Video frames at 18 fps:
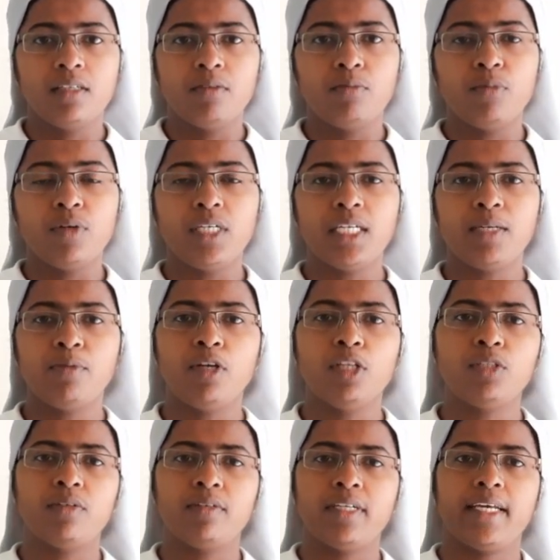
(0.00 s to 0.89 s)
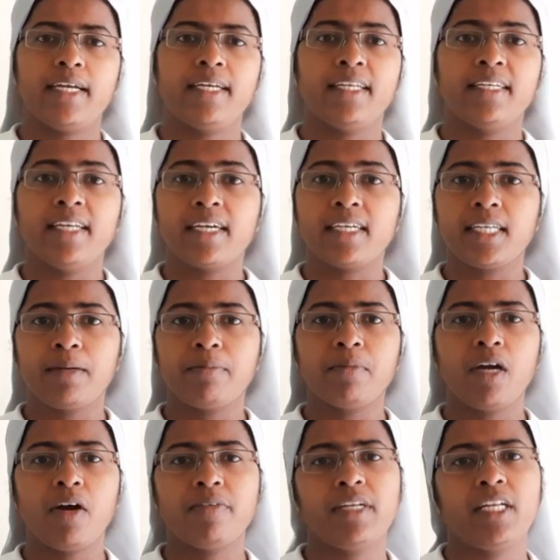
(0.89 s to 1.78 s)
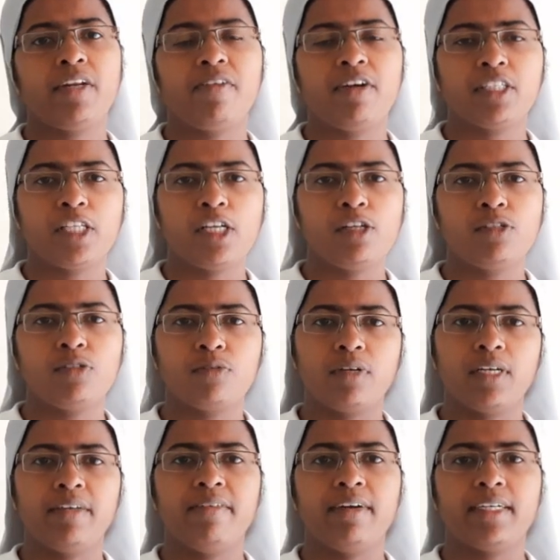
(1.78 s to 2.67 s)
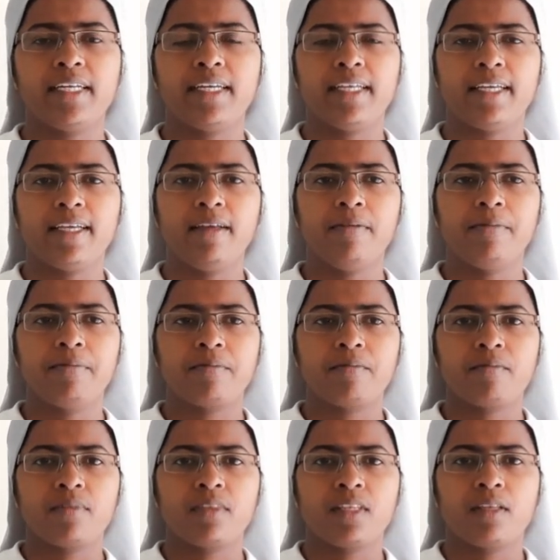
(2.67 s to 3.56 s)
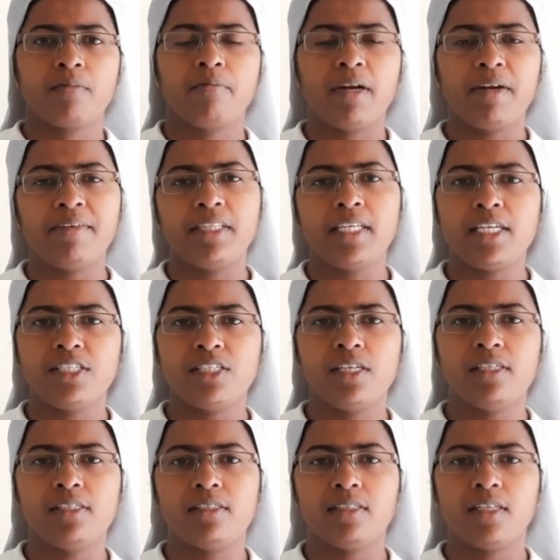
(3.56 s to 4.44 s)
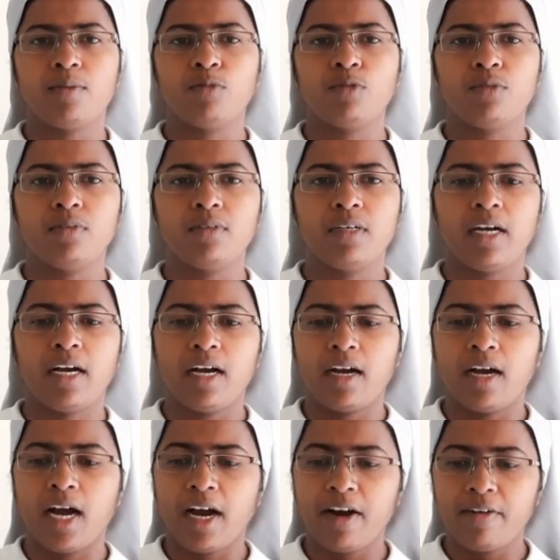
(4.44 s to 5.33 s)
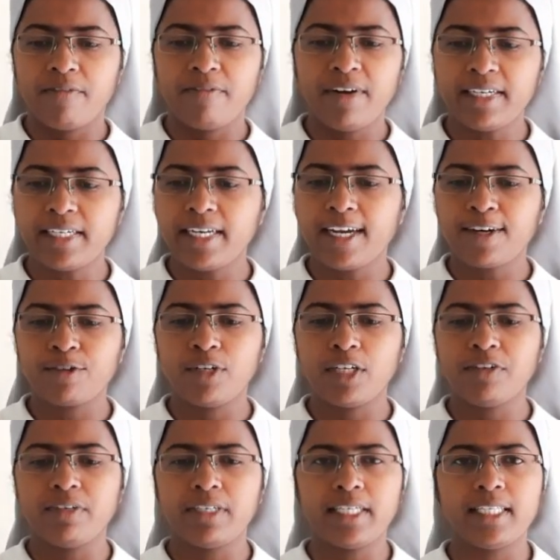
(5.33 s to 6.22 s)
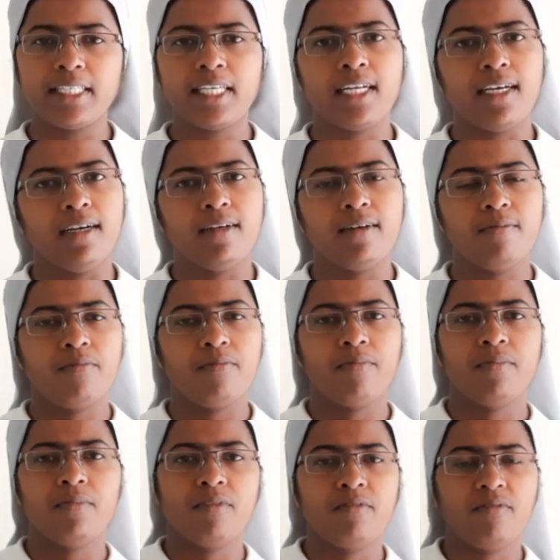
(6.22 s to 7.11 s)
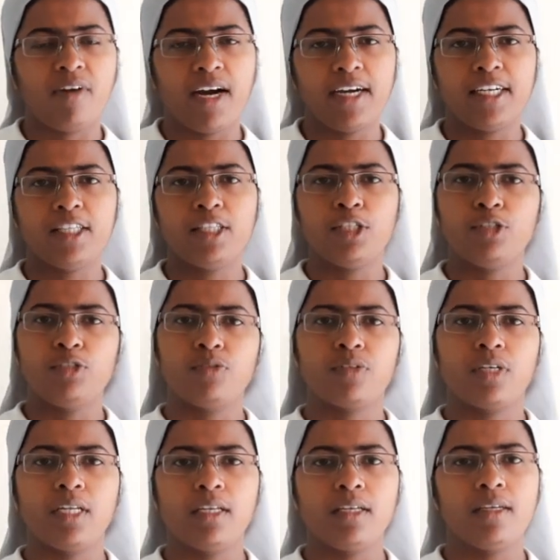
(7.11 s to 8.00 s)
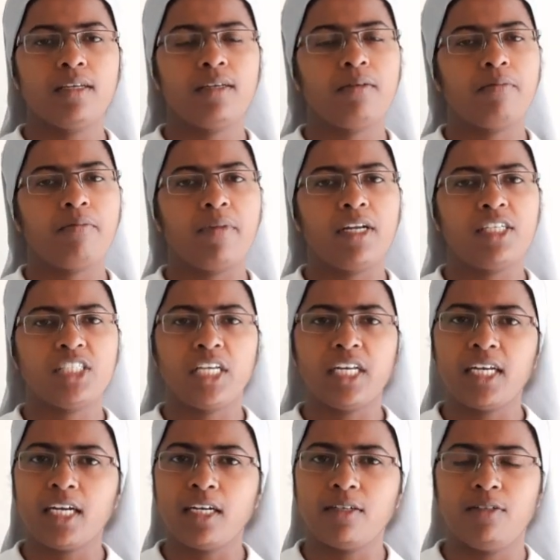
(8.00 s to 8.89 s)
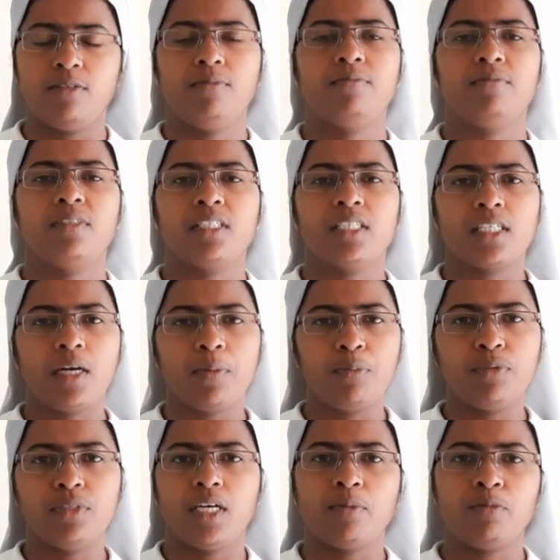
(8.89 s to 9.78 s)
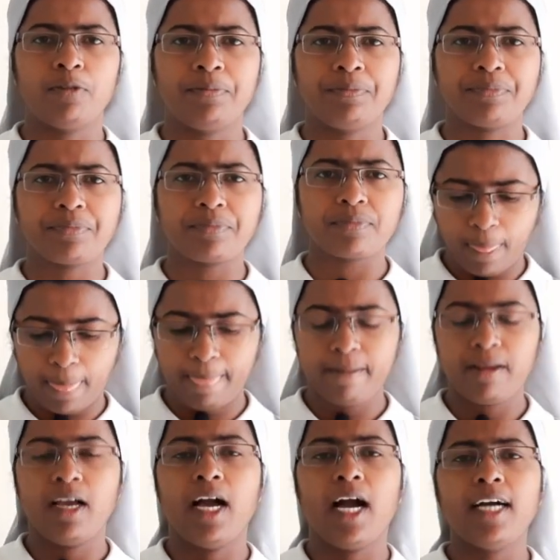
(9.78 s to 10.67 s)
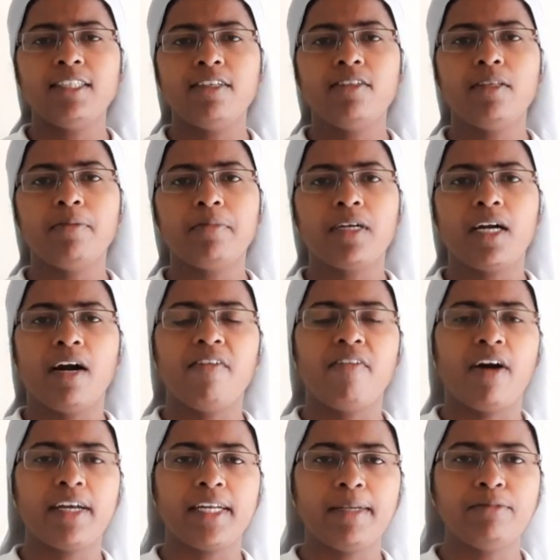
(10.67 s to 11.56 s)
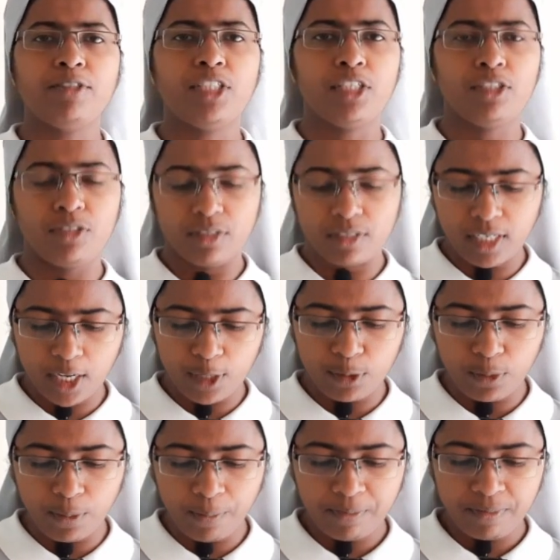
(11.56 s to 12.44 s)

మొండములతో ఉన్నారని నగ్నంగా ఉన్నారని వాళ్ళని తెలుసుకుని వెంటనే మనమేది ఏం చేస్తాము వెంటనే అక్కడ ఉన్నటువంటి ఏదైనా పాటను తీసుకుని మన శరీరాలను కప్పుతాము అదేవిధంగా వారేం చేసినారు